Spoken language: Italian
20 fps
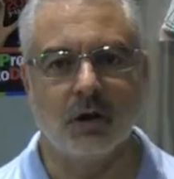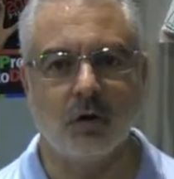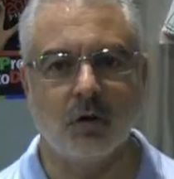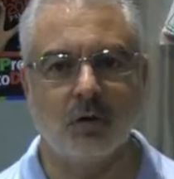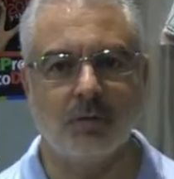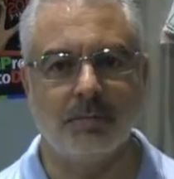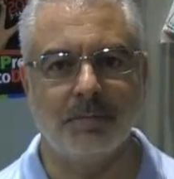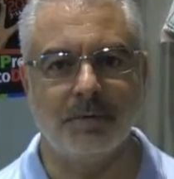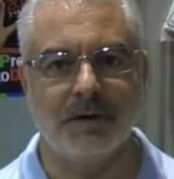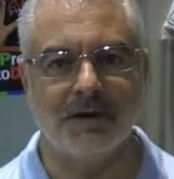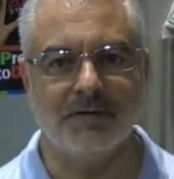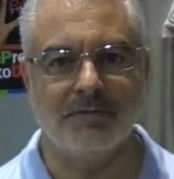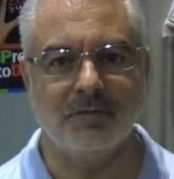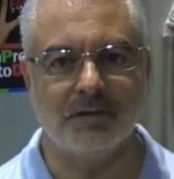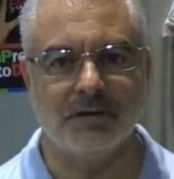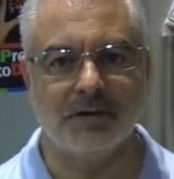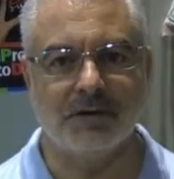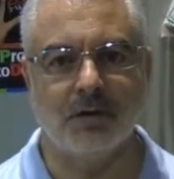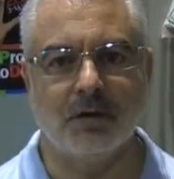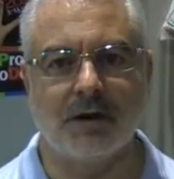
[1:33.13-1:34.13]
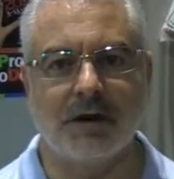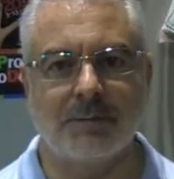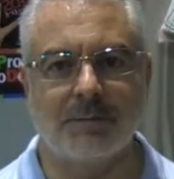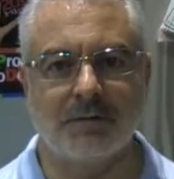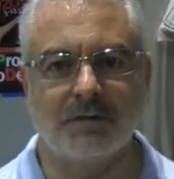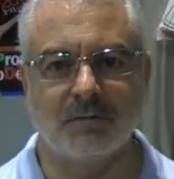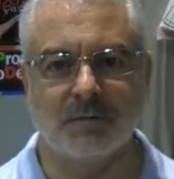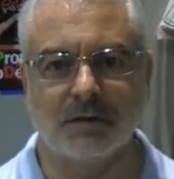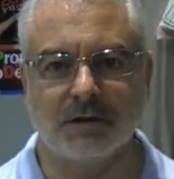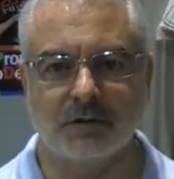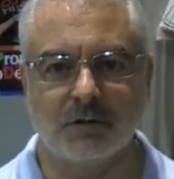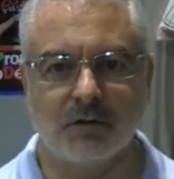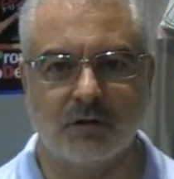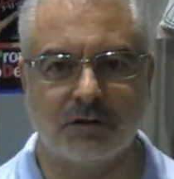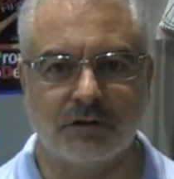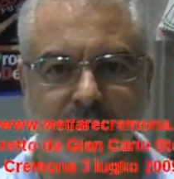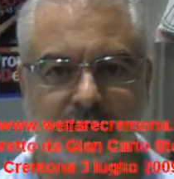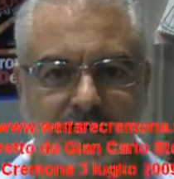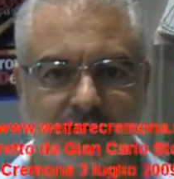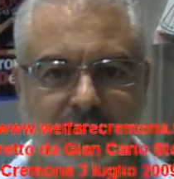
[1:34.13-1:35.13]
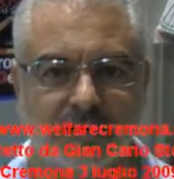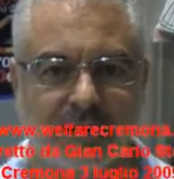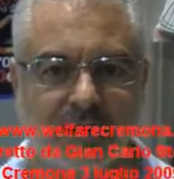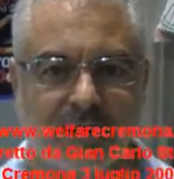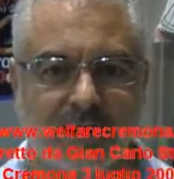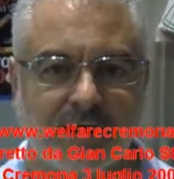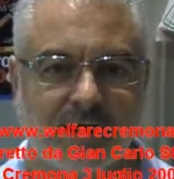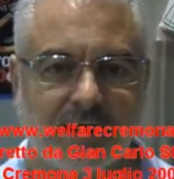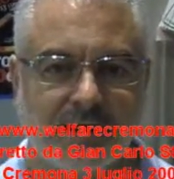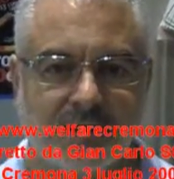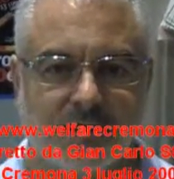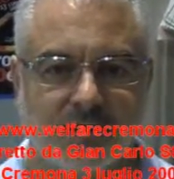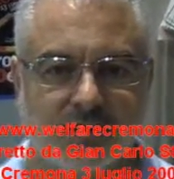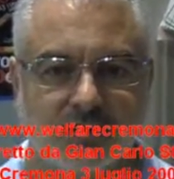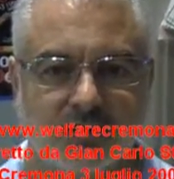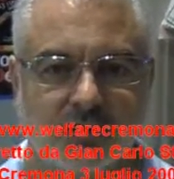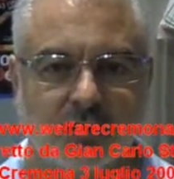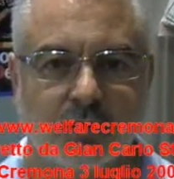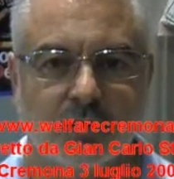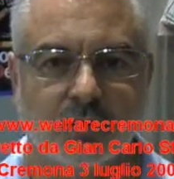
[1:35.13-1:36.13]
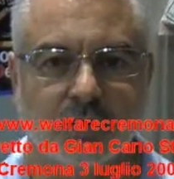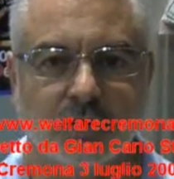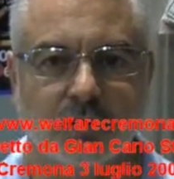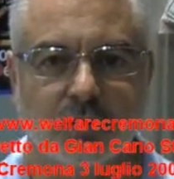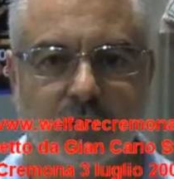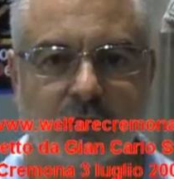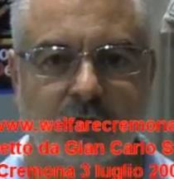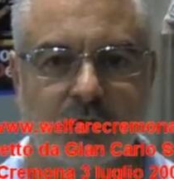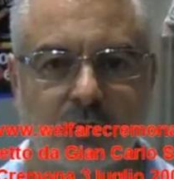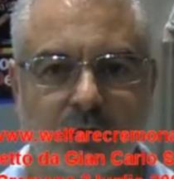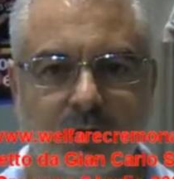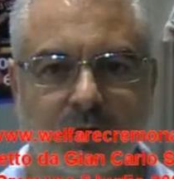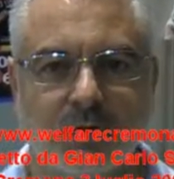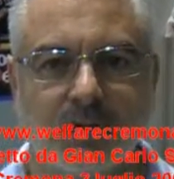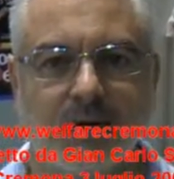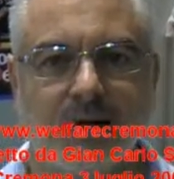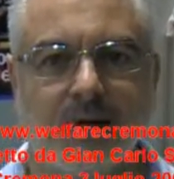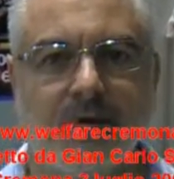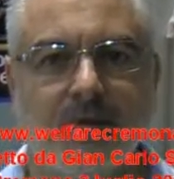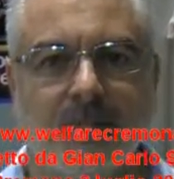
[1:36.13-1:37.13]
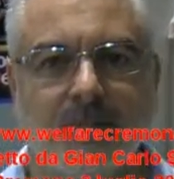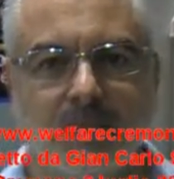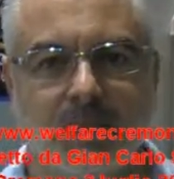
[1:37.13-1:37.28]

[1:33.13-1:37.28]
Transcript: colpevoli o capi espiatori da ricercare, c'è solo da ricostruire,